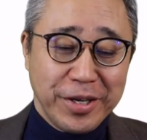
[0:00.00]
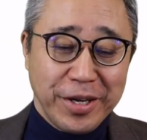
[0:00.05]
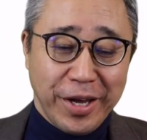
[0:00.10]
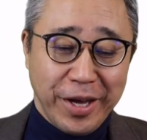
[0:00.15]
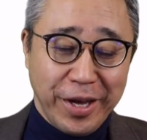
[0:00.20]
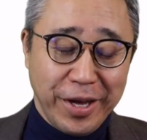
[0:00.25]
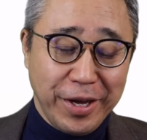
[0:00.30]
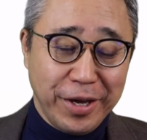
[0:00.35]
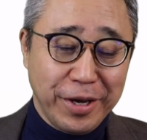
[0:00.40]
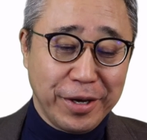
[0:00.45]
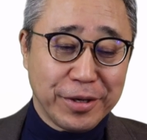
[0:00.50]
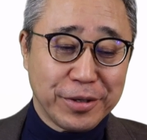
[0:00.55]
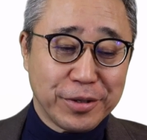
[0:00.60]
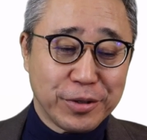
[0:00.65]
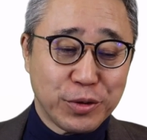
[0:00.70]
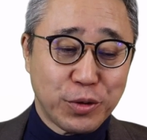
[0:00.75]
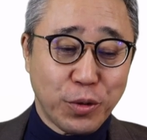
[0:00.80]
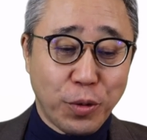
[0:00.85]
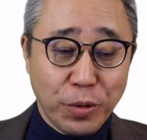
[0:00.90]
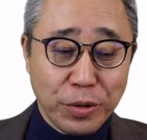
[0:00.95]

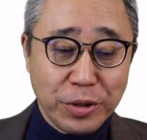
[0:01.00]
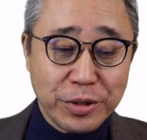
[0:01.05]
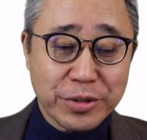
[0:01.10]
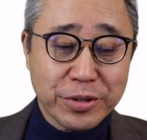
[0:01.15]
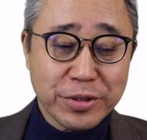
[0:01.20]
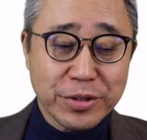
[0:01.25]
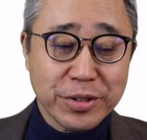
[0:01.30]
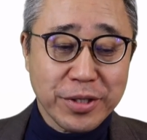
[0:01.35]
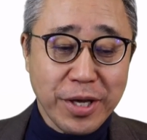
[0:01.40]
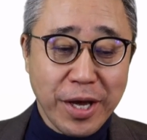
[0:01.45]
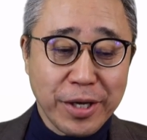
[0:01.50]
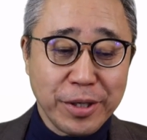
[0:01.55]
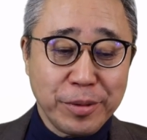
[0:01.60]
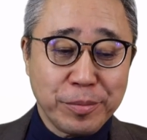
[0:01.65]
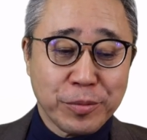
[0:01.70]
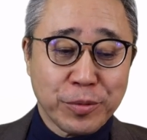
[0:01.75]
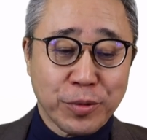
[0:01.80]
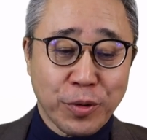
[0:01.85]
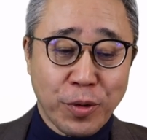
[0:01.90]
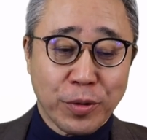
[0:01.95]
えー、同一債
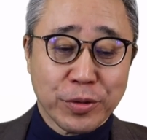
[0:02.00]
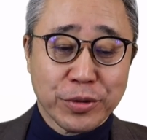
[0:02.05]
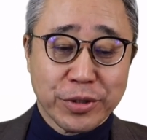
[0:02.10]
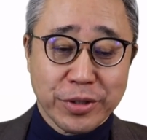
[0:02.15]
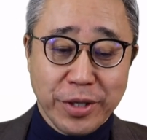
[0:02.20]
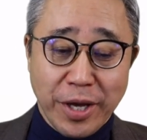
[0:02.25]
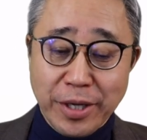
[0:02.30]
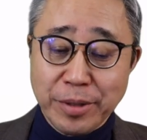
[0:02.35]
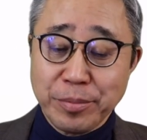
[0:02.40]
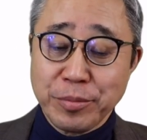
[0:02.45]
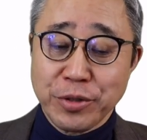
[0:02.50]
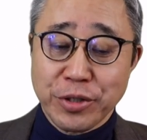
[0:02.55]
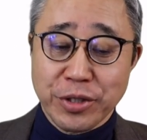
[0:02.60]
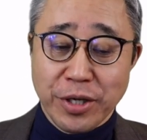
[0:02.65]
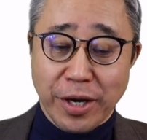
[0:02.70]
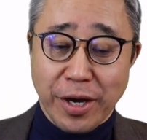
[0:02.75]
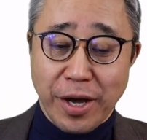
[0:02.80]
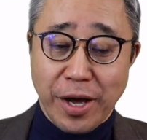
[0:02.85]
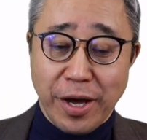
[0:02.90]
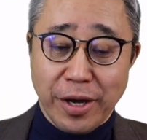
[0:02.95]
務の債務
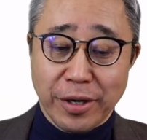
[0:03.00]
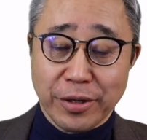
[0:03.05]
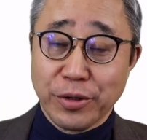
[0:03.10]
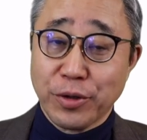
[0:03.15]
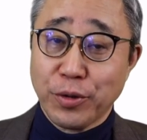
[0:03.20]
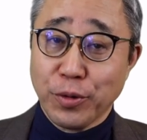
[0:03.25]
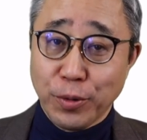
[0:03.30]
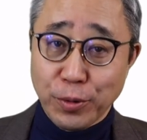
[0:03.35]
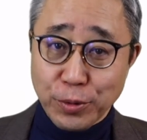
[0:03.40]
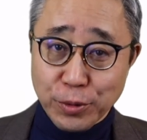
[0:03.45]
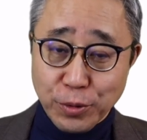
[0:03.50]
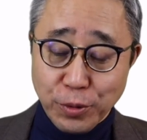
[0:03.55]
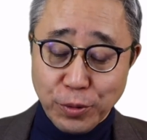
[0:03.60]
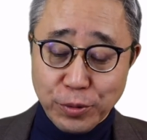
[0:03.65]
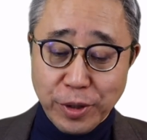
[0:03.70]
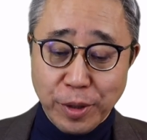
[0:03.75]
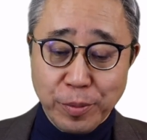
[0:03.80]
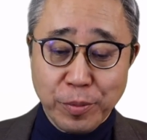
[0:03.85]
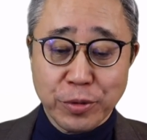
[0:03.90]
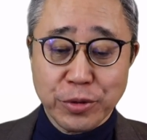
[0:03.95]
者が共
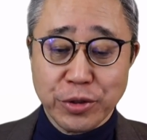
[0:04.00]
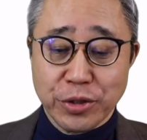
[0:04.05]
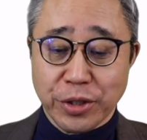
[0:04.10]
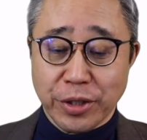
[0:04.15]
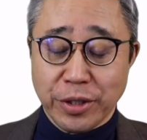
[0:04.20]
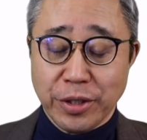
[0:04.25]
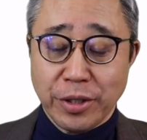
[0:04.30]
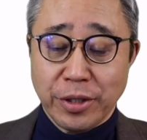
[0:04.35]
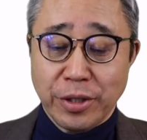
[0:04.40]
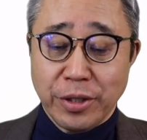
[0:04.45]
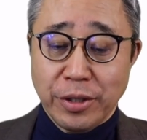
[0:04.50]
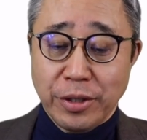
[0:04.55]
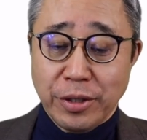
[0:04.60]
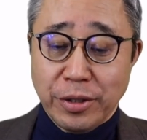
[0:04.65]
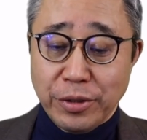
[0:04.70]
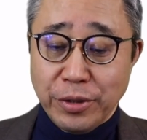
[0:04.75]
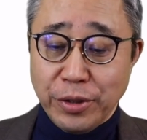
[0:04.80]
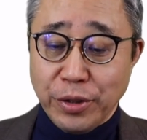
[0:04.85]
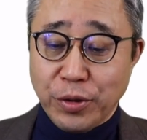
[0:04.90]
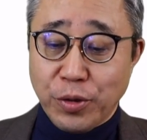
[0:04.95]
同で持ち
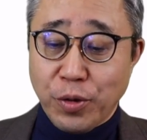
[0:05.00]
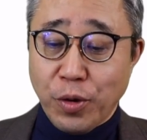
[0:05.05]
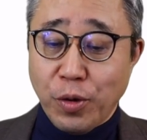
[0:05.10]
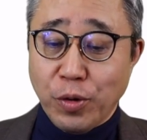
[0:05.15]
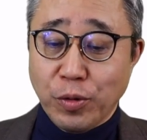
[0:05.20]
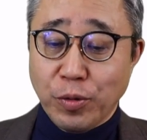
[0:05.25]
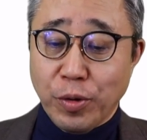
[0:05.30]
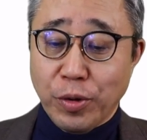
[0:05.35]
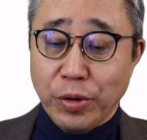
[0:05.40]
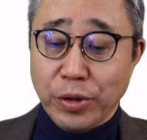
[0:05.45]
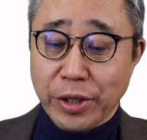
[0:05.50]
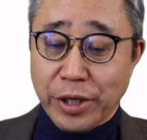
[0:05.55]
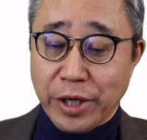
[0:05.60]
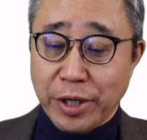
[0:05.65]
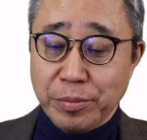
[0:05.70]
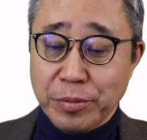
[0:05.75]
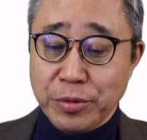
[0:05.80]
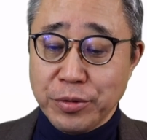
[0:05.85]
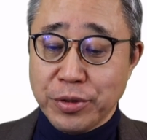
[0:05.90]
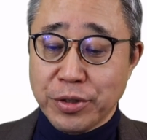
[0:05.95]
履行を
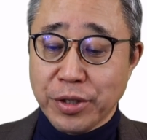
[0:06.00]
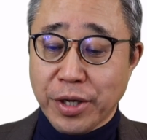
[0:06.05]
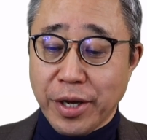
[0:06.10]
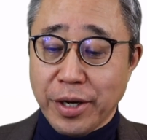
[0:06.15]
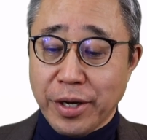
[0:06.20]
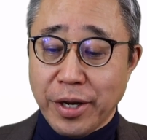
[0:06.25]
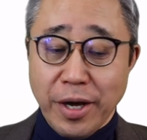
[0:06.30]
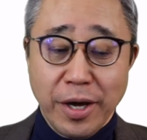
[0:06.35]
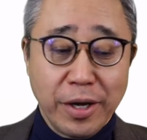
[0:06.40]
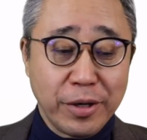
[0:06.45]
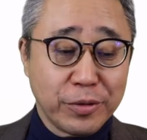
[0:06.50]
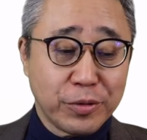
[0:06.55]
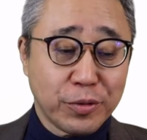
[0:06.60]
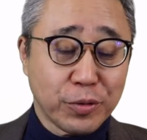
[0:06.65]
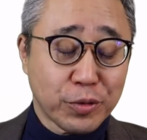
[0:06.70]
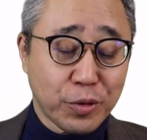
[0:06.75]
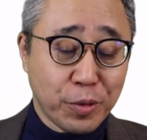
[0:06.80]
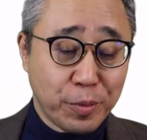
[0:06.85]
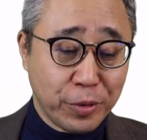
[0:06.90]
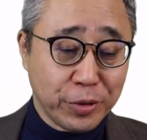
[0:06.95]
義務付けられる
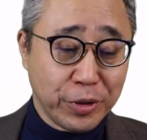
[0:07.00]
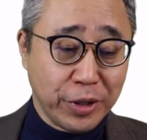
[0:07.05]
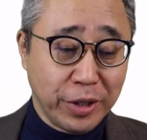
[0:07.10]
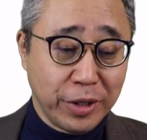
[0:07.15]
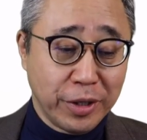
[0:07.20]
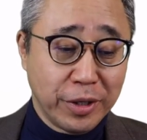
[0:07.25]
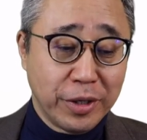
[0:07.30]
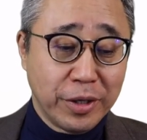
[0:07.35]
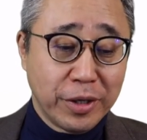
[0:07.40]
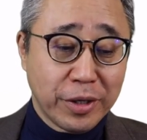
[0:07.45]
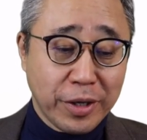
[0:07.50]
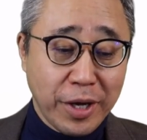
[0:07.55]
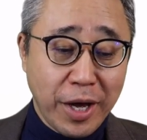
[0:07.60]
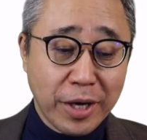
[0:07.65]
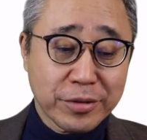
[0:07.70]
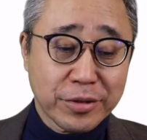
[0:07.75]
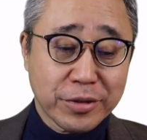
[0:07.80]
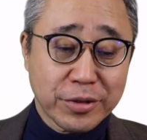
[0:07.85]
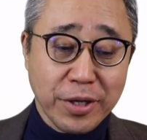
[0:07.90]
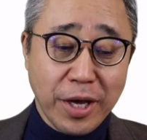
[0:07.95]
とともに、
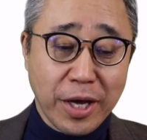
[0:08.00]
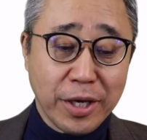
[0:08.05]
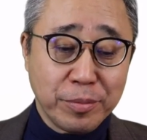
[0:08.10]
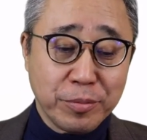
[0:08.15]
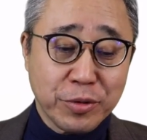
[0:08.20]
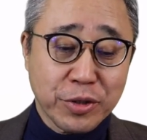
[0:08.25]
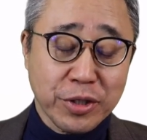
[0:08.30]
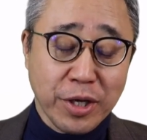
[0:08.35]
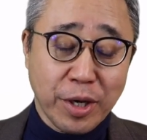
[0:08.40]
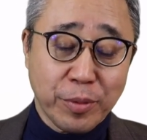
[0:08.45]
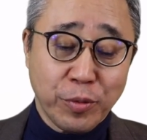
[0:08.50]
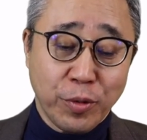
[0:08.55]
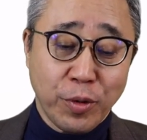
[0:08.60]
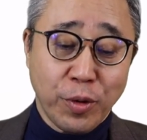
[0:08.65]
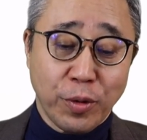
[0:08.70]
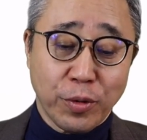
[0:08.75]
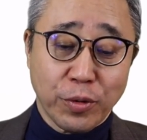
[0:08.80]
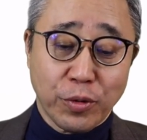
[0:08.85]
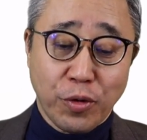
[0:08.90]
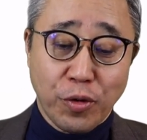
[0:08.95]
各債務者
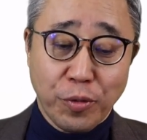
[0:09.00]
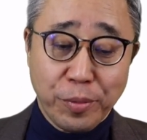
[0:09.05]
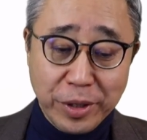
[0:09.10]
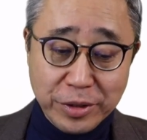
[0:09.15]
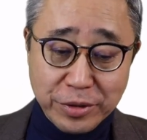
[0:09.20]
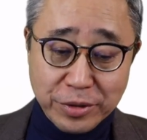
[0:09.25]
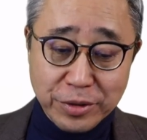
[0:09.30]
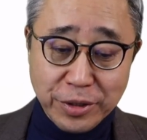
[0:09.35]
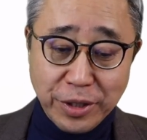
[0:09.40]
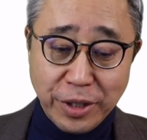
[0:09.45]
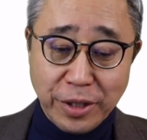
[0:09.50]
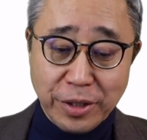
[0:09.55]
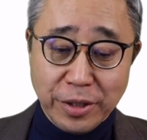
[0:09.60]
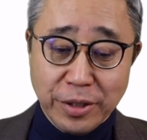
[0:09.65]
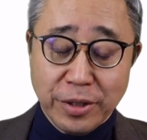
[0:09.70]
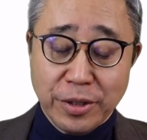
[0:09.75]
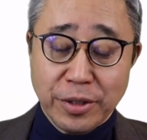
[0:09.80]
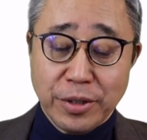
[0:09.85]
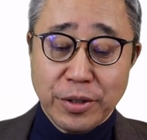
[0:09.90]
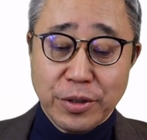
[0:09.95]
も個別
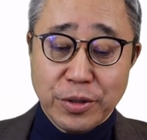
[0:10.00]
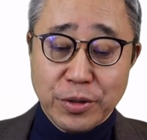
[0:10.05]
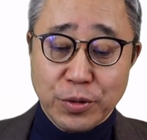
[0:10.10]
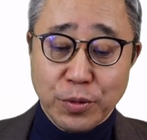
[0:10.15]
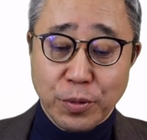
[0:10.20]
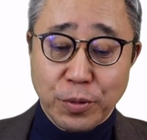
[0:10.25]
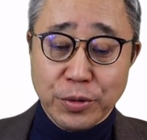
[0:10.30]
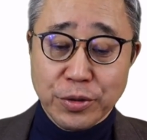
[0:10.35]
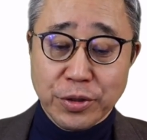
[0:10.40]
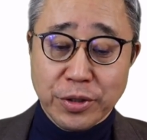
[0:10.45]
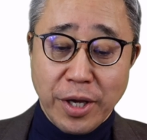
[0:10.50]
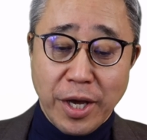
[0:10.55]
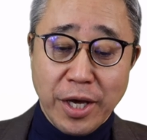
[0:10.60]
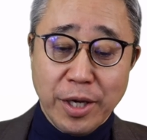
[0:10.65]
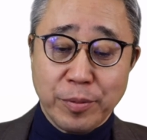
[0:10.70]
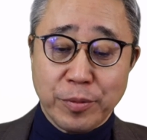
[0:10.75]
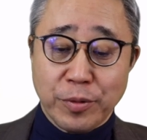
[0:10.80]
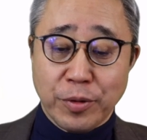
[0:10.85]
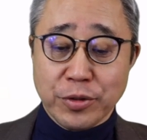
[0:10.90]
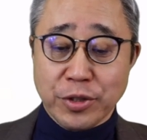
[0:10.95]
にその
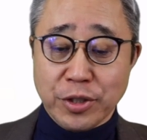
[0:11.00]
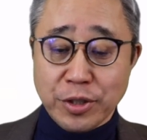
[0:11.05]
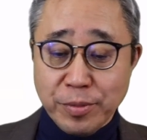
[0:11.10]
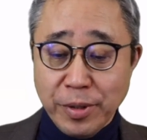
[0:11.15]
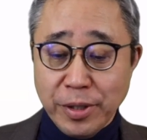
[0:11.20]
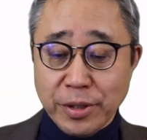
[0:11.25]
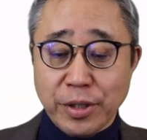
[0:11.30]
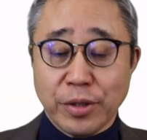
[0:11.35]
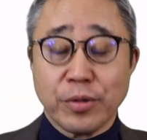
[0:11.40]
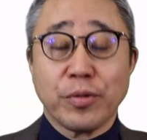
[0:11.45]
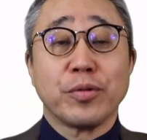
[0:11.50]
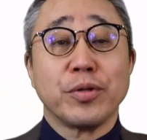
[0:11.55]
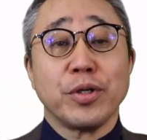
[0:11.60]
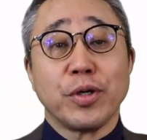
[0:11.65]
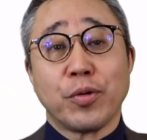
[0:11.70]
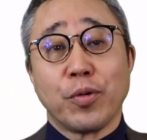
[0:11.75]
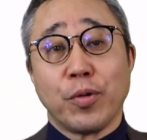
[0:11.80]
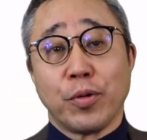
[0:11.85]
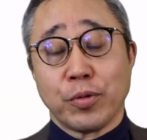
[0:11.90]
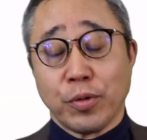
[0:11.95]
債務のすべての
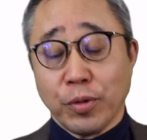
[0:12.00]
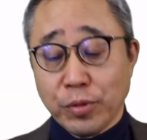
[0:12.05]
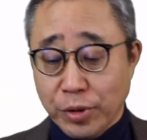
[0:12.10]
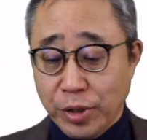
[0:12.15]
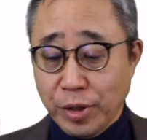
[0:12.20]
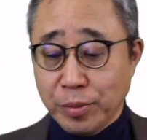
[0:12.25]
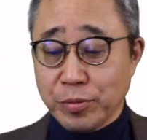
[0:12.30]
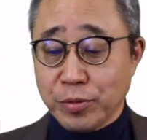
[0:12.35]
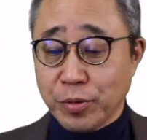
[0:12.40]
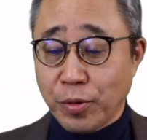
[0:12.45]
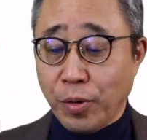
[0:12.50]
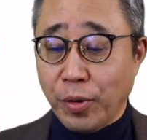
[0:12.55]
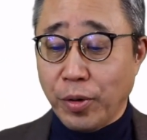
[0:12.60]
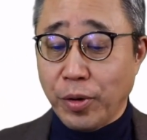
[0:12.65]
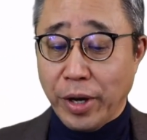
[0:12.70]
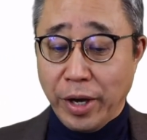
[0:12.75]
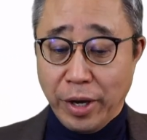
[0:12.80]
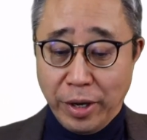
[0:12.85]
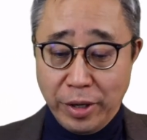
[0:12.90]
履行の義務を